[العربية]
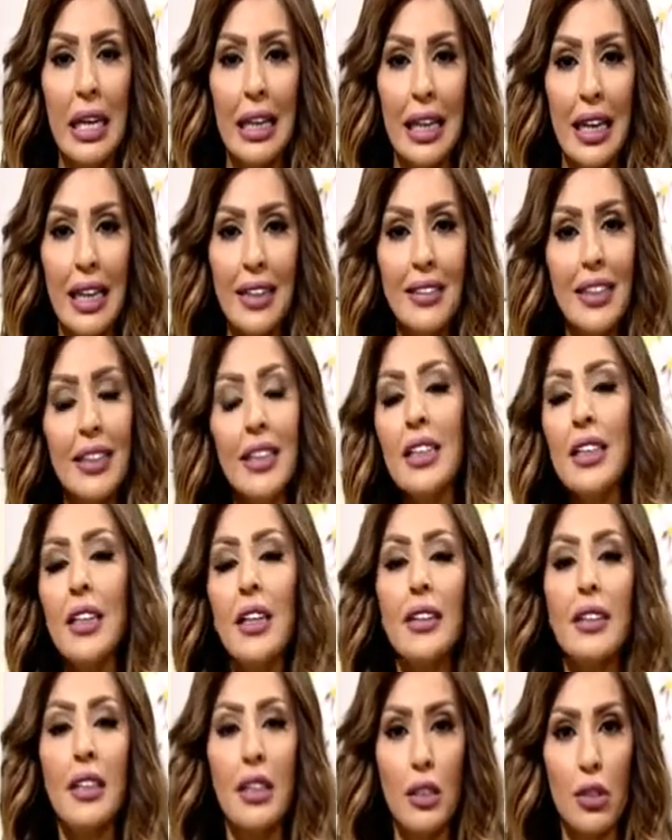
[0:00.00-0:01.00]
لحتى نحكي
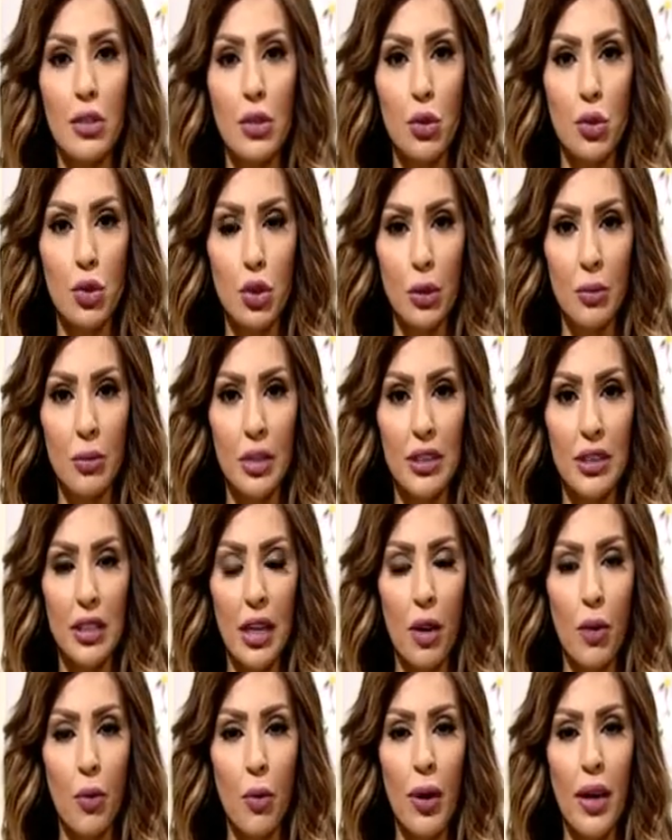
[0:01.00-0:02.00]
أكثر عن السوشيال
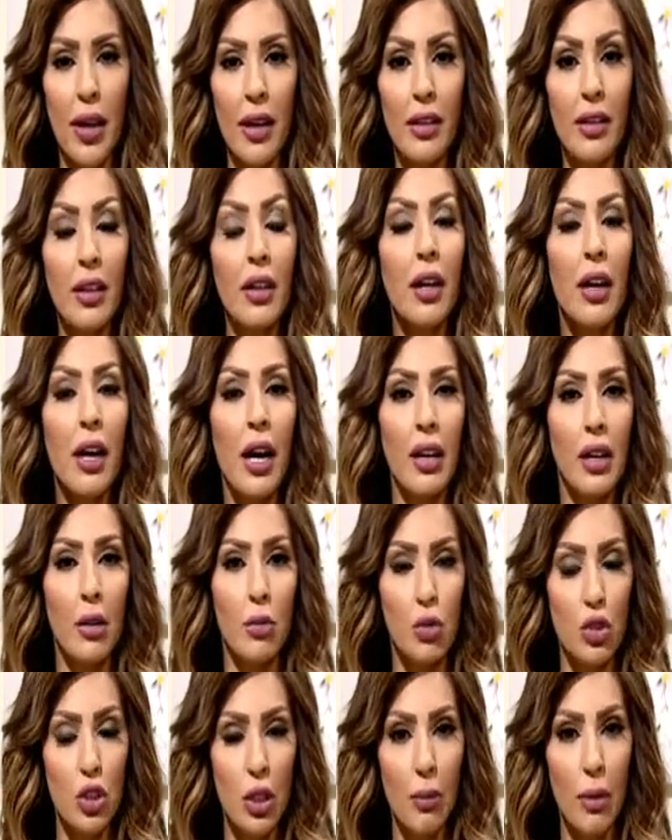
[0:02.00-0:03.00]
ميديا وأثرها على
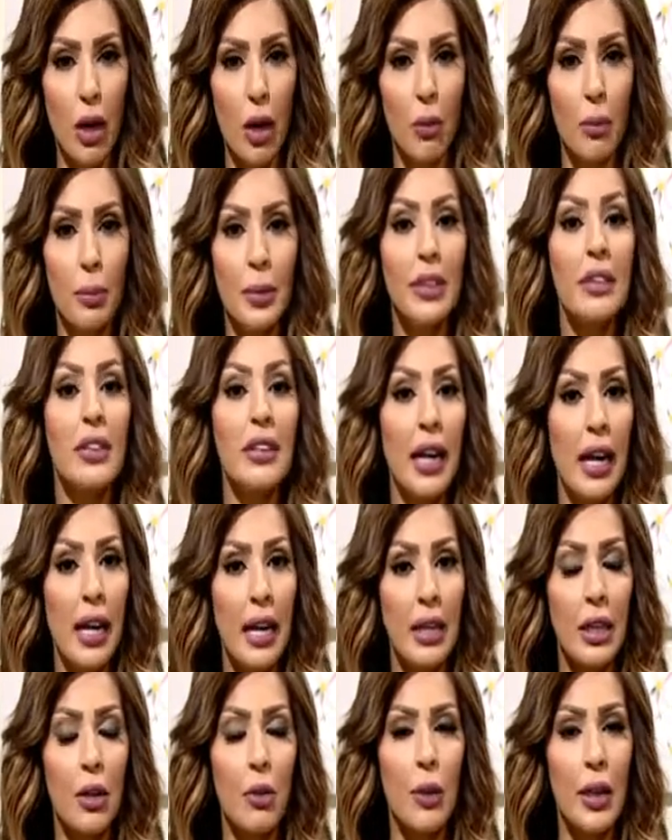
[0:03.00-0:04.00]
المجتمع
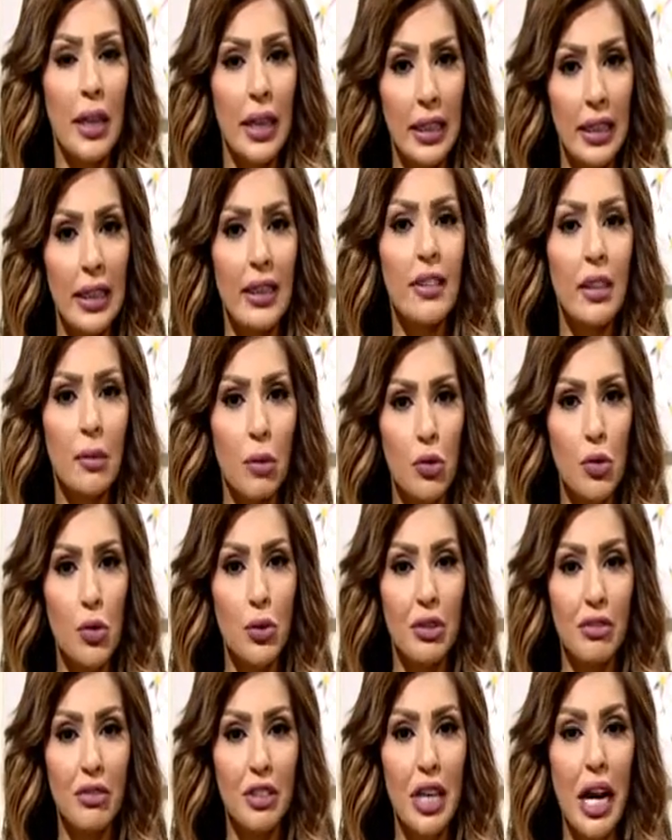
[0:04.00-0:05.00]
وبالدعاية والإعلانات اللي
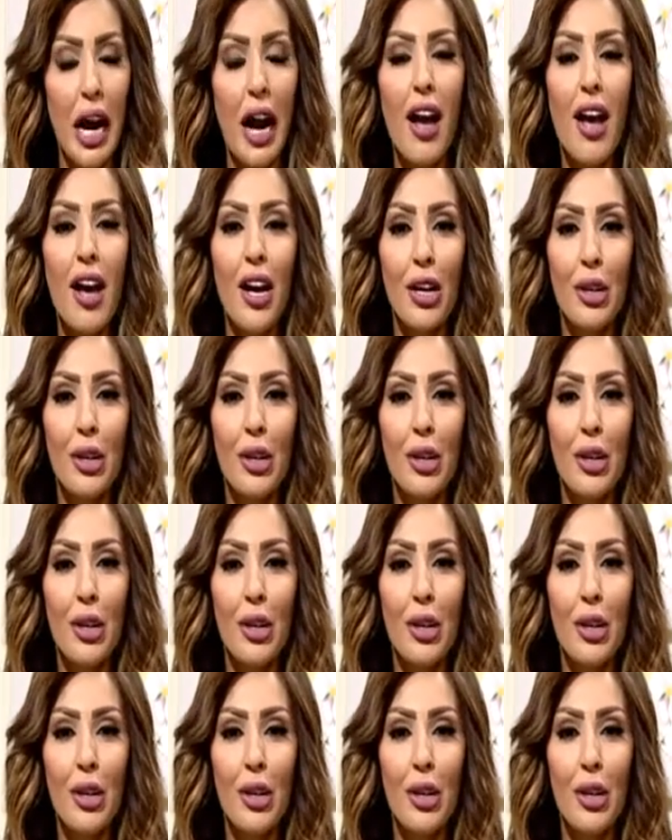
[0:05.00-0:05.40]
موجودة فيها